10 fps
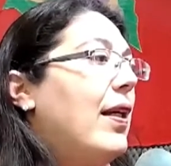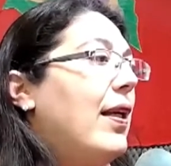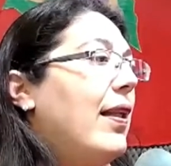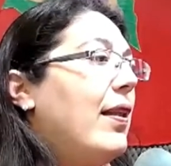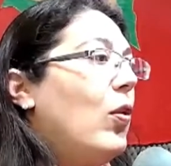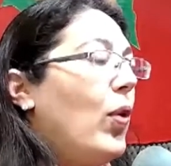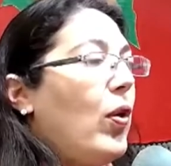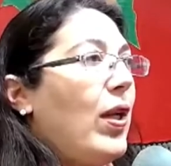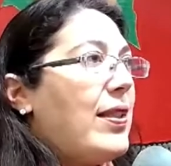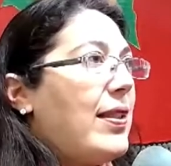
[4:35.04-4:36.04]
Luego de
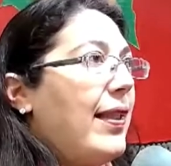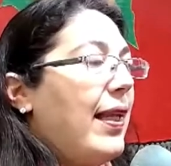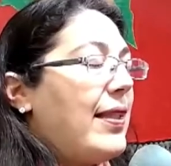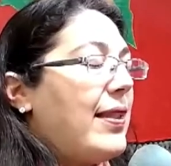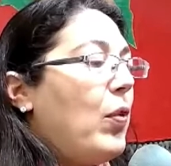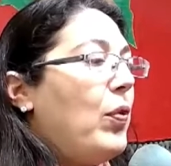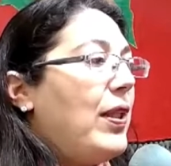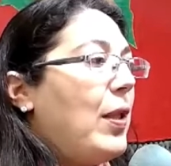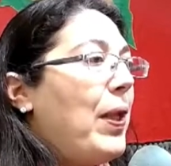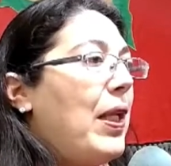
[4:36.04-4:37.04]
la, segunda
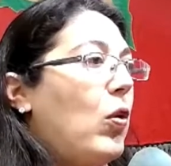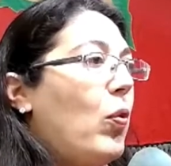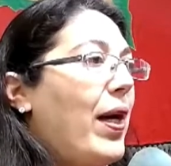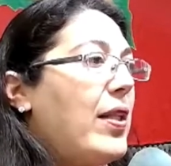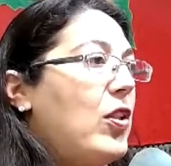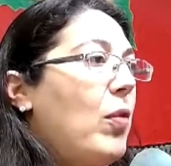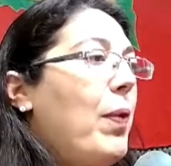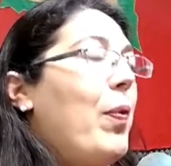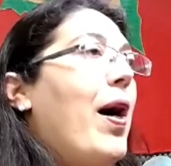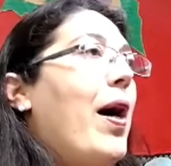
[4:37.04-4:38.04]
etapa de la incubación
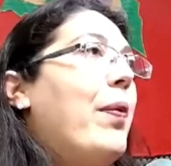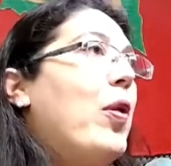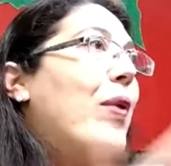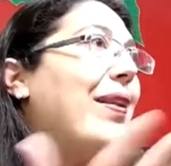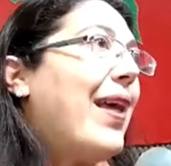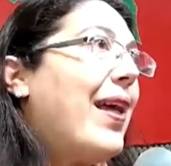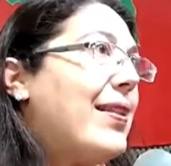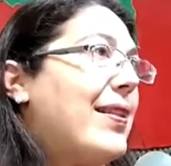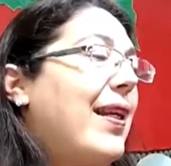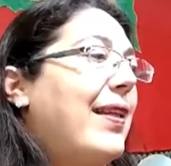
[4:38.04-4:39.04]
vamos a abrir una
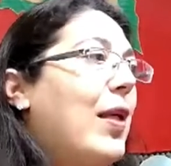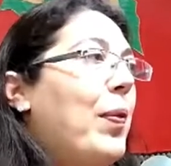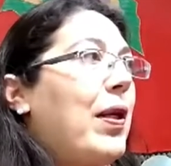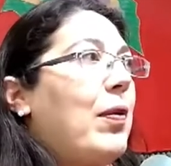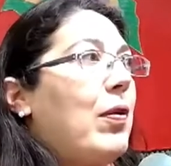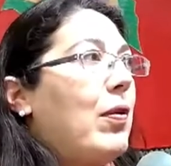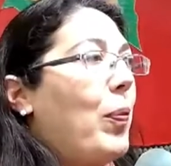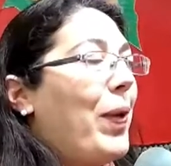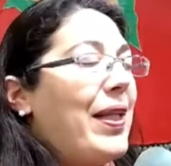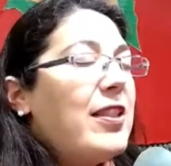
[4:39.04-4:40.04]
tercera etapa que nos
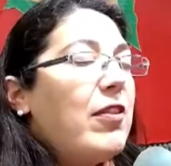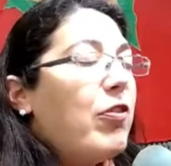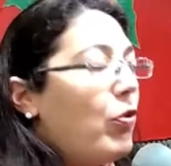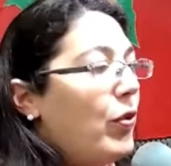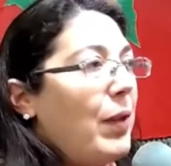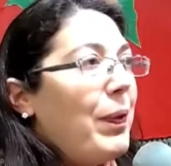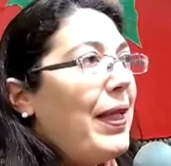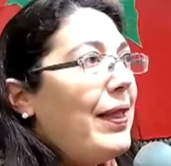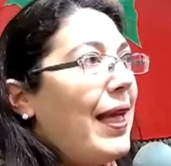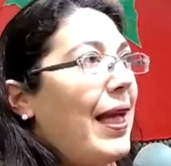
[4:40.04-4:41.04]
parece
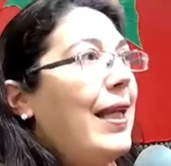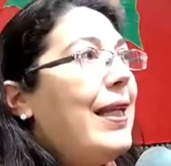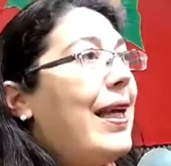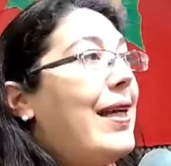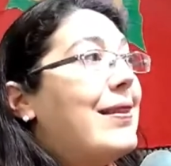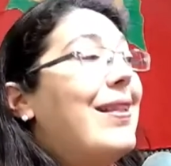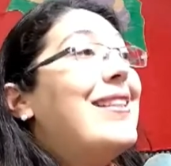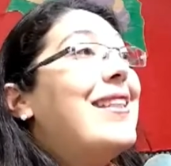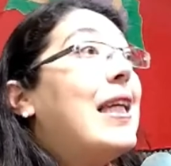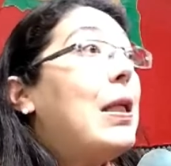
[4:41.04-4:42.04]
fundamental, que es hacer el
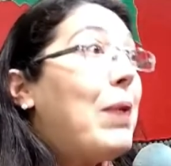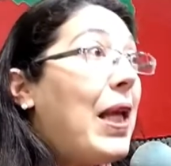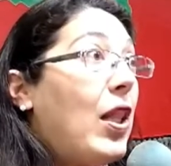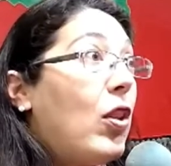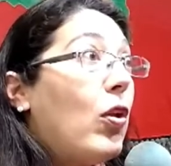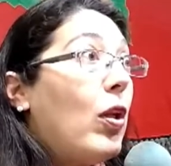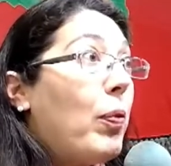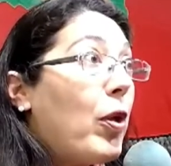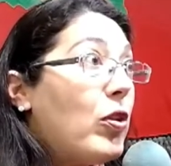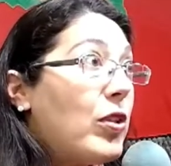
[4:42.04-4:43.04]
seguimiento del
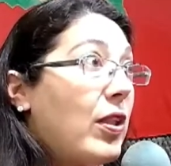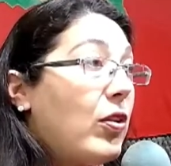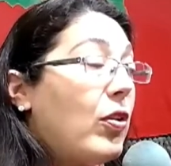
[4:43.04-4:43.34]
proyecto.